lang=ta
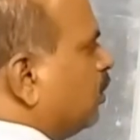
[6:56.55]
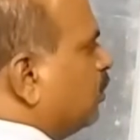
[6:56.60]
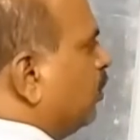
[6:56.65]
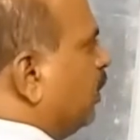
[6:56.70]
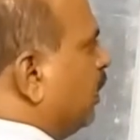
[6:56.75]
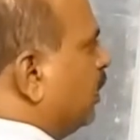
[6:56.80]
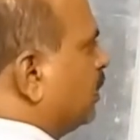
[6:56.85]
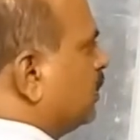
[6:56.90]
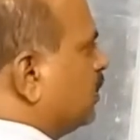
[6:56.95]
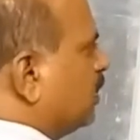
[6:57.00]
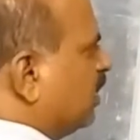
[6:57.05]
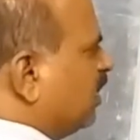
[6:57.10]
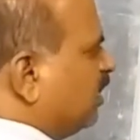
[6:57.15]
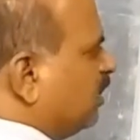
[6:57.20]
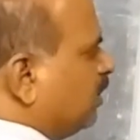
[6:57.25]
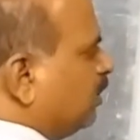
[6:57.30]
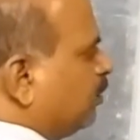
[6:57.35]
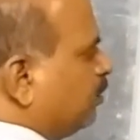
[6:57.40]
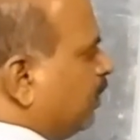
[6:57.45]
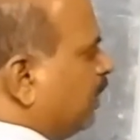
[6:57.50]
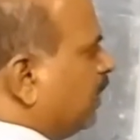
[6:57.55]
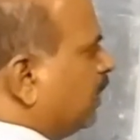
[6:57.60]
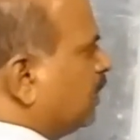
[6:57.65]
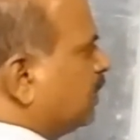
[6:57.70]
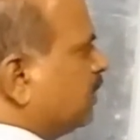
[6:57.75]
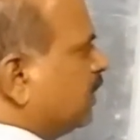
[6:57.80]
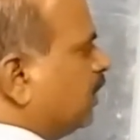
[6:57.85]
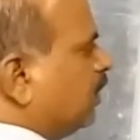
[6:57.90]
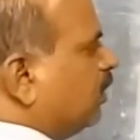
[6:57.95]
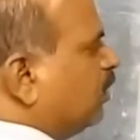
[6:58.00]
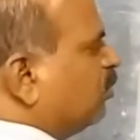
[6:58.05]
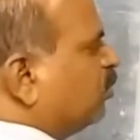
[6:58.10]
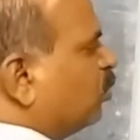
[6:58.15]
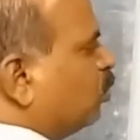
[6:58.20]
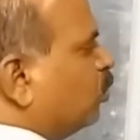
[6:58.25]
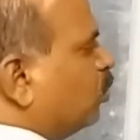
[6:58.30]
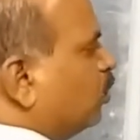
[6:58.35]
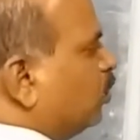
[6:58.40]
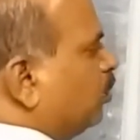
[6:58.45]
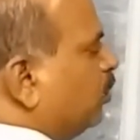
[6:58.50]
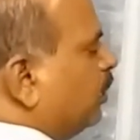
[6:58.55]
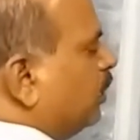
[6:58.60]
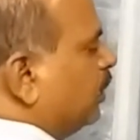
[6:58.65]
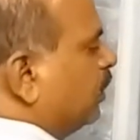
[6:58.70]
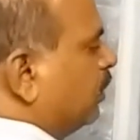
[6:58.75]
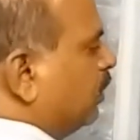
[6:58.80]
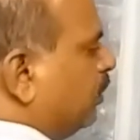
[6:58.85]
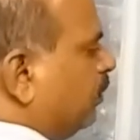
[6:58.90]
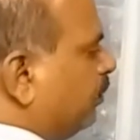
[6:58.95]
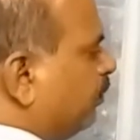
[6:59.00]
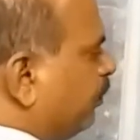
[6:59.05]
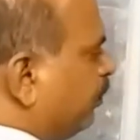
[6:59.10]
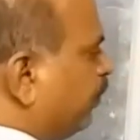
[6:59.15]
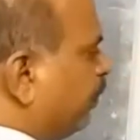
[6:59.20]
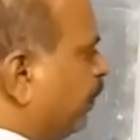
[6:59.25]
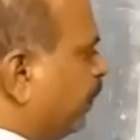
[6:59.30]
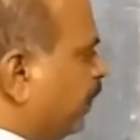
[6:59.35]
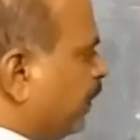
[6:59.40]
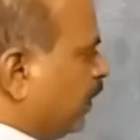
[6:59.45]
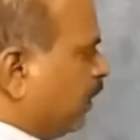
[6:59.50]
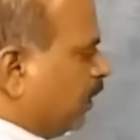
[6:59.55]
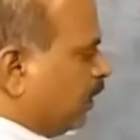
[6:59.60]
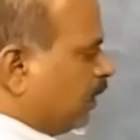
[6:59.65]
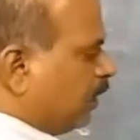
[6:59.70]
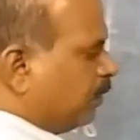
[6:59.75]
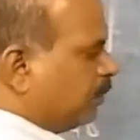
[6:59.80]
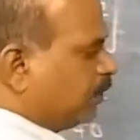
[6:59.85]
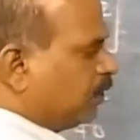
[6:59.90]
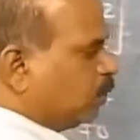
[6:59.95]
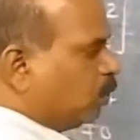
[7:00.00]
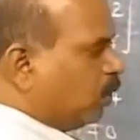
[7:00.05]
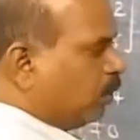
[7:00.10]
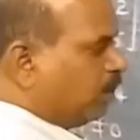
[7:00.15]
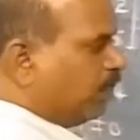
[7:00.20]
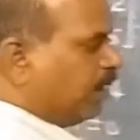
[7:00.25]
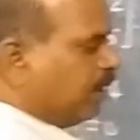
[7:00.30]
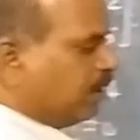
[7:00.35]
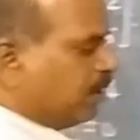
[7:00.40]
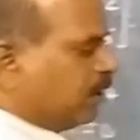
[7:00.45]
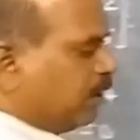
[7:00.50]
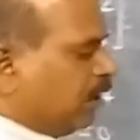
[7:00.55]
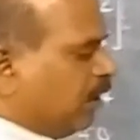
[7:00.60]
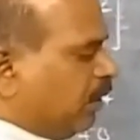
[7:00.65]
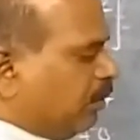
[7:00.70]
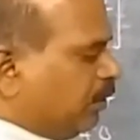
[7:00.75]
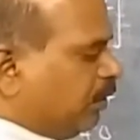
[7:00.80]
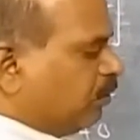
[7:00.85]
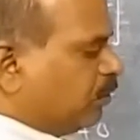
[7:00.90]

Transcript: மைனஸ் ரெண்டு மைனஸ் ஏழு மூணு அப்படி இருக்குது இப்போ இந்த ஒன் பை தேர்ட்டின் அப்படியே